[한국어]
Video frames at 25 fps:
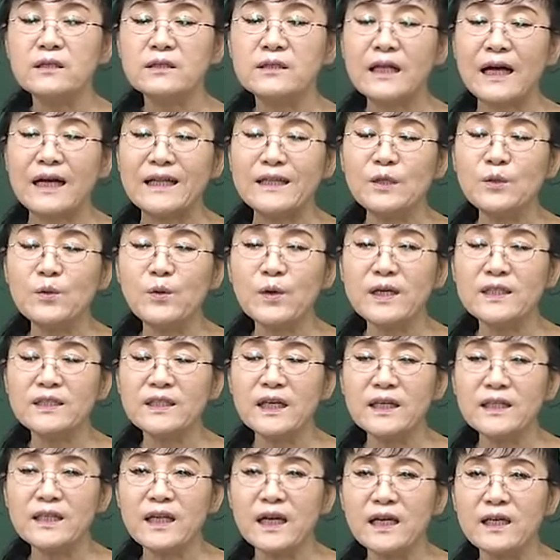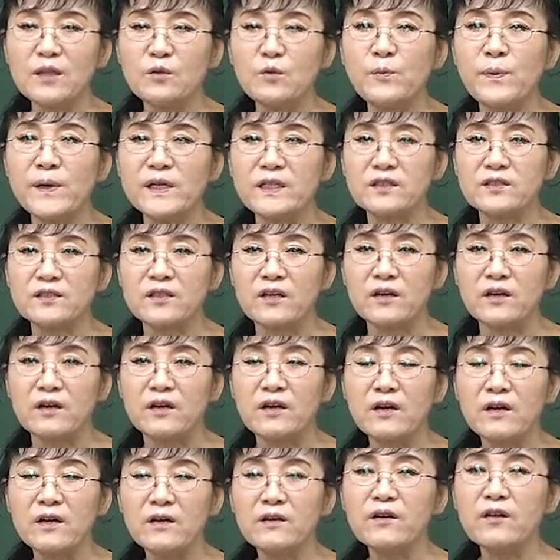난이도가 상당히 높아졌어요.
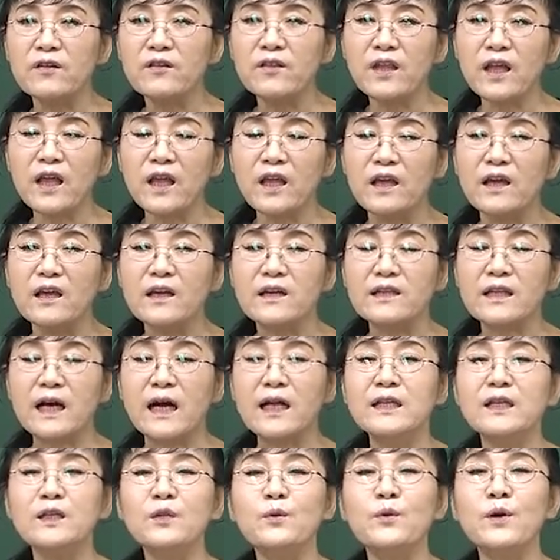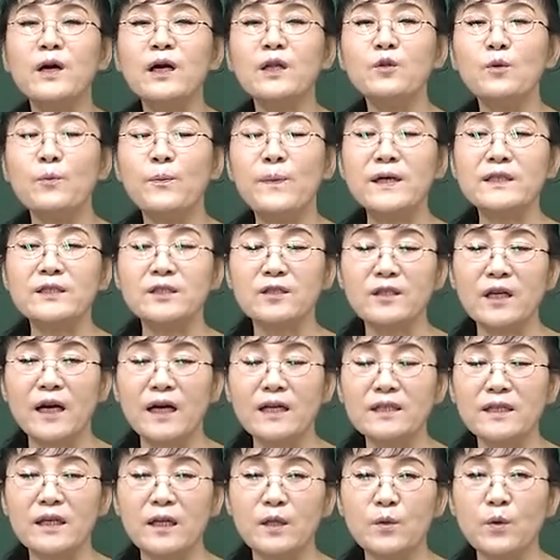그런데 난이도가 높아졌다
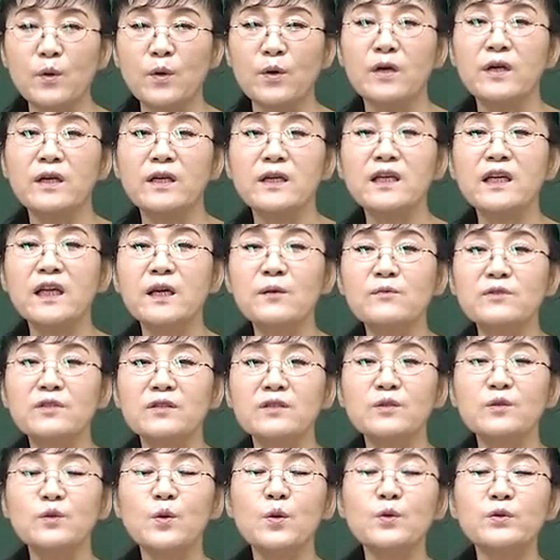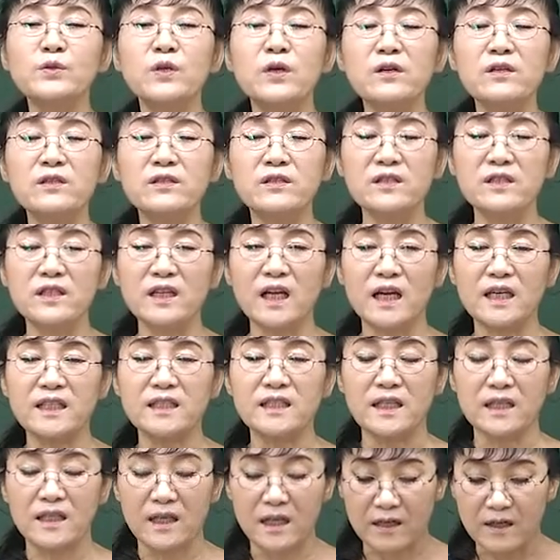하더라도 이게 무슨 소설을 쓰는 게
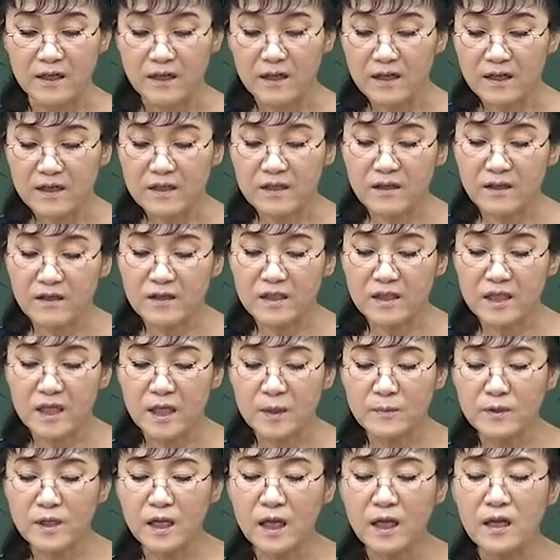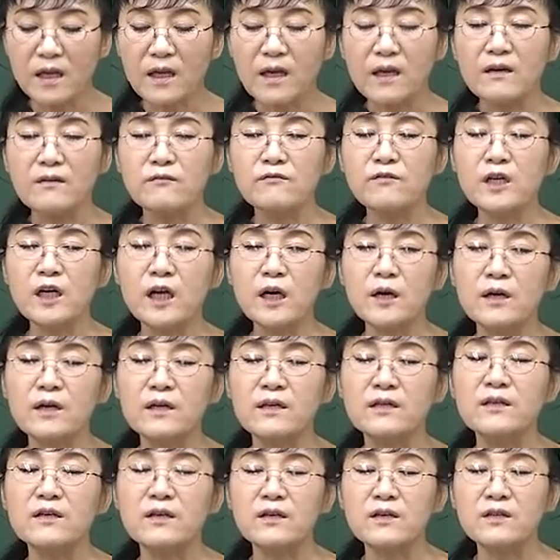아니잖아요. 그렇기 때문에 우리가
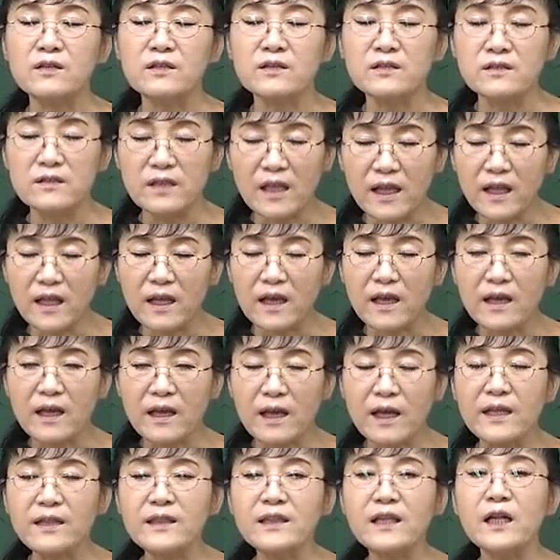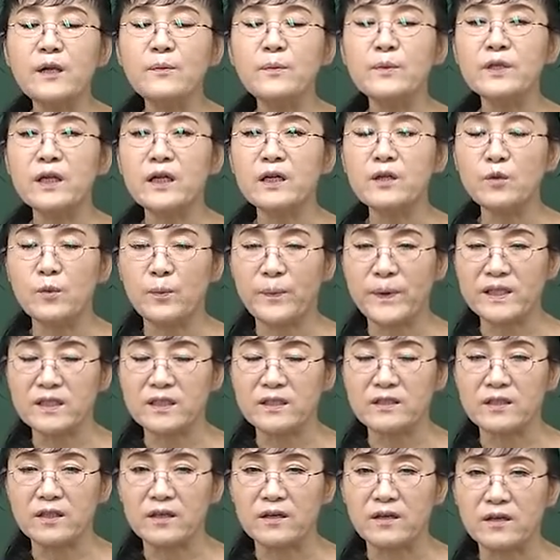그런데 옛날보다는
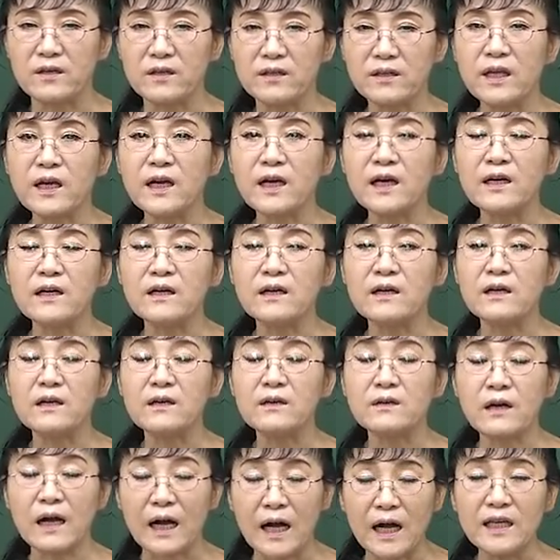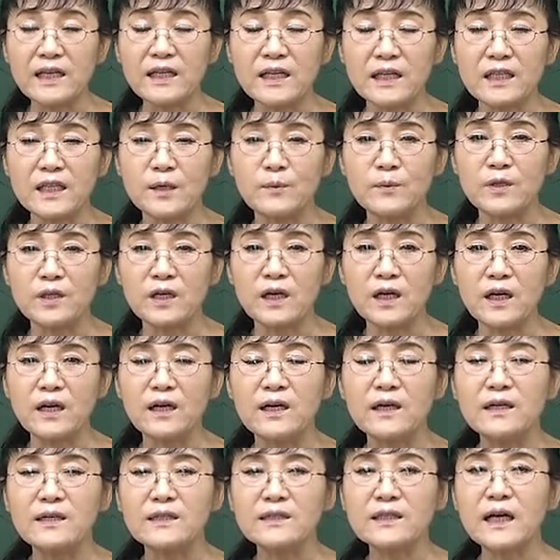높아졌어요. 내가 강의하다 를
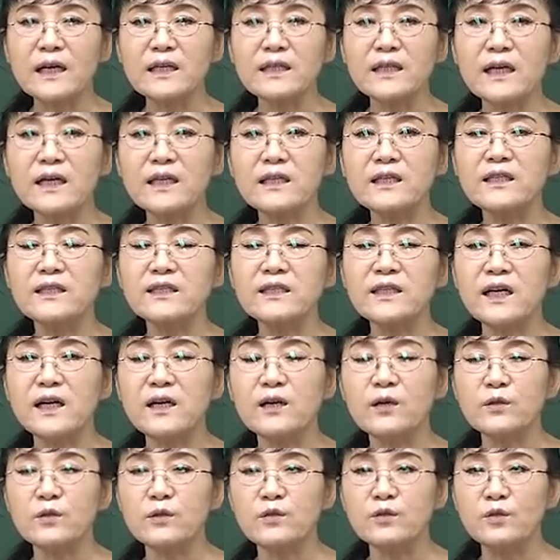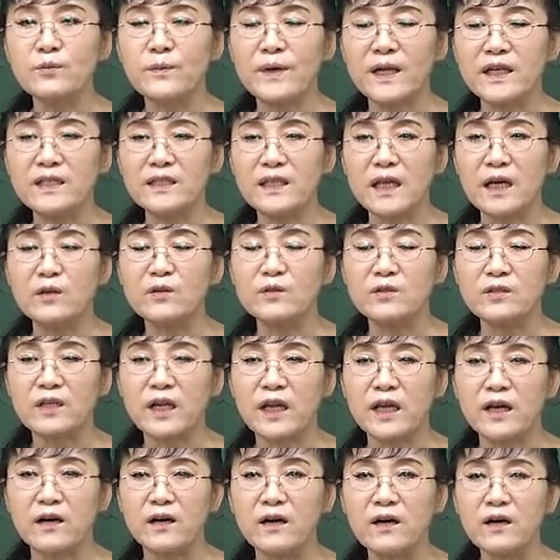보니까 상당히 특이한 것들도 많이 내고
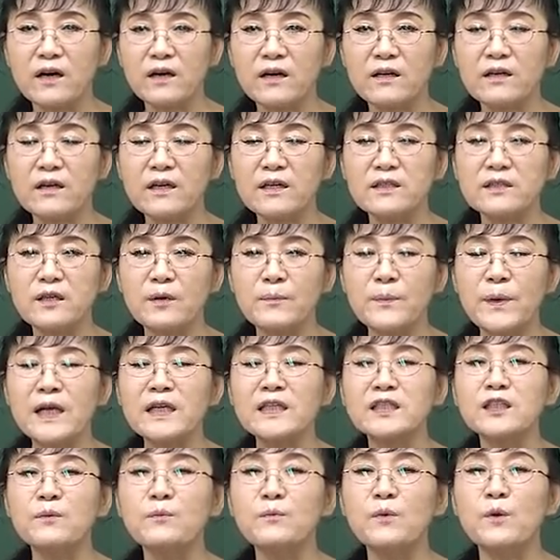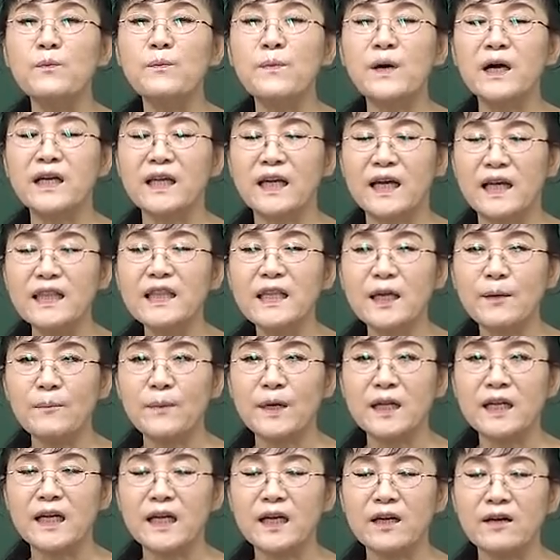그래요. 그래서 100점 못 맞게 한단
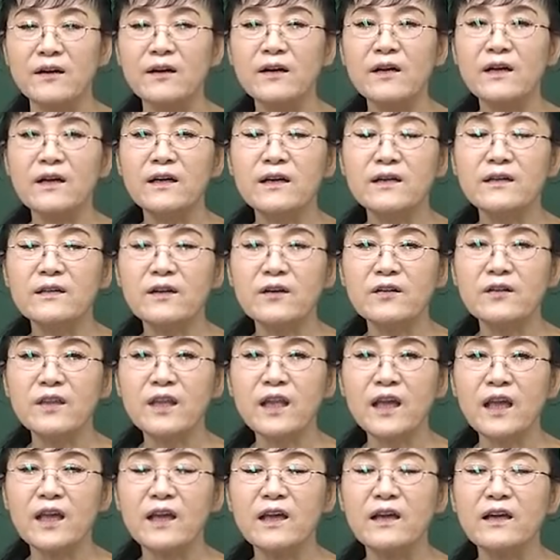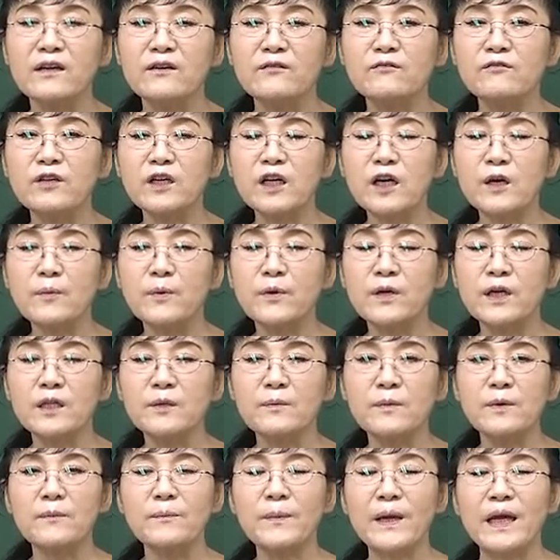말이에요. 그런데 우리가 보게
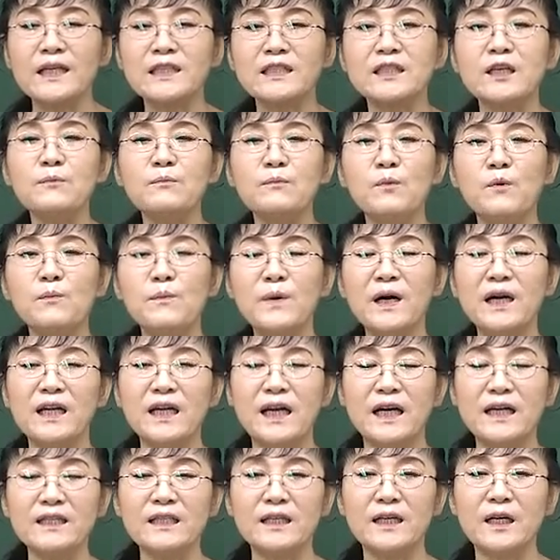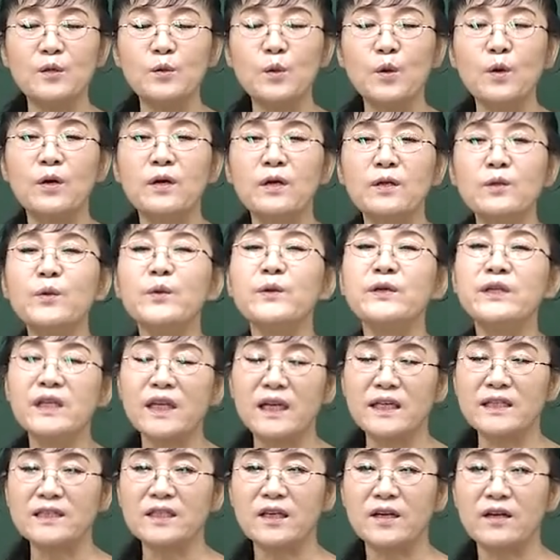되면 100점 못 맞게 하더라도 또
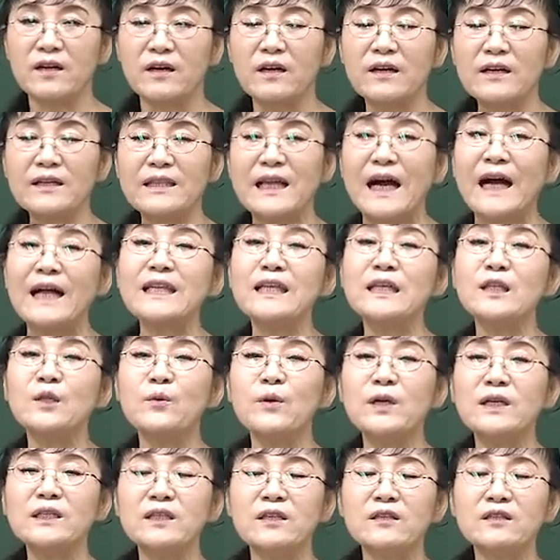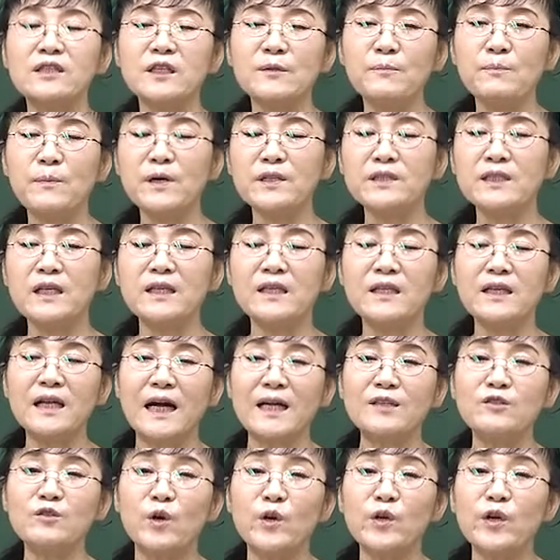이게 있어요. 난이도에서 10%는
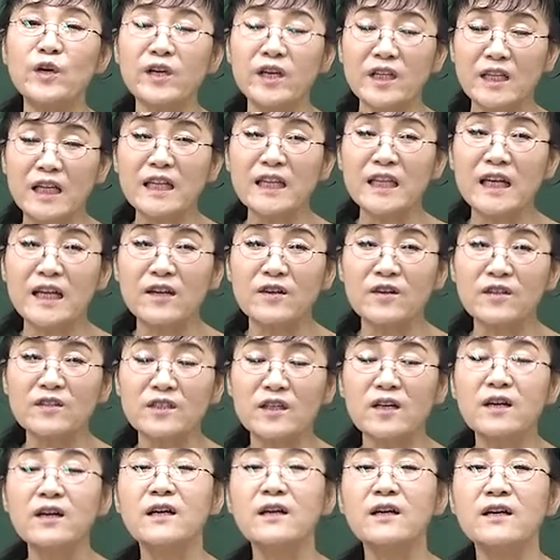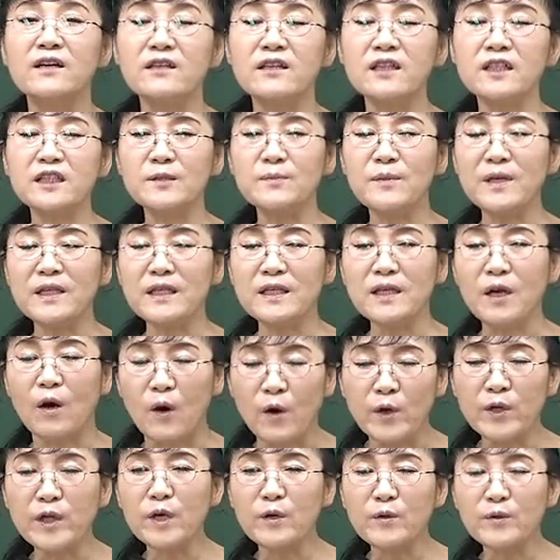아주 어렵게 낸다는 거죠. 그렇지만 이
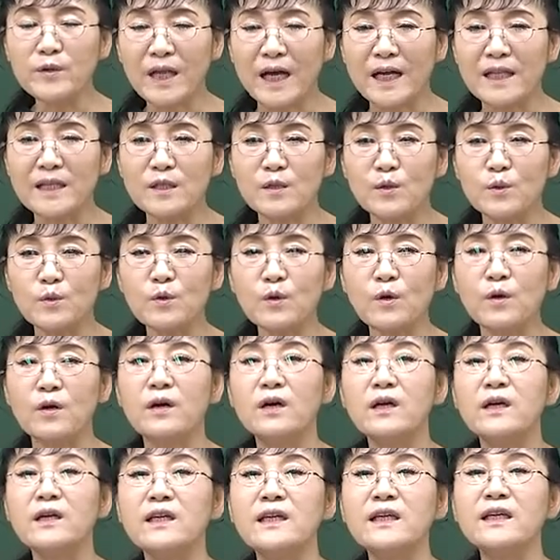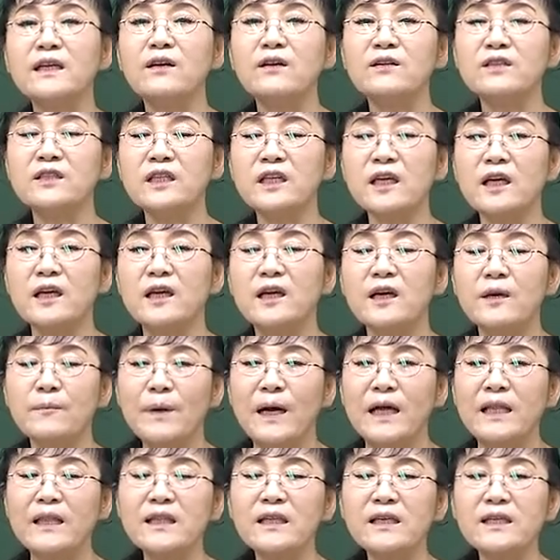어려운 난이도도 이것이
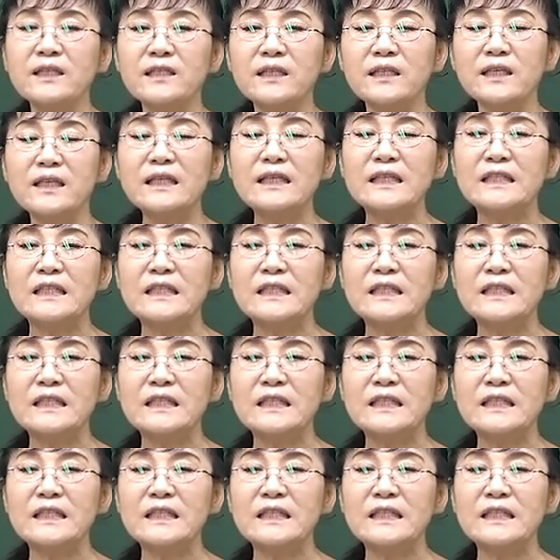반드시 이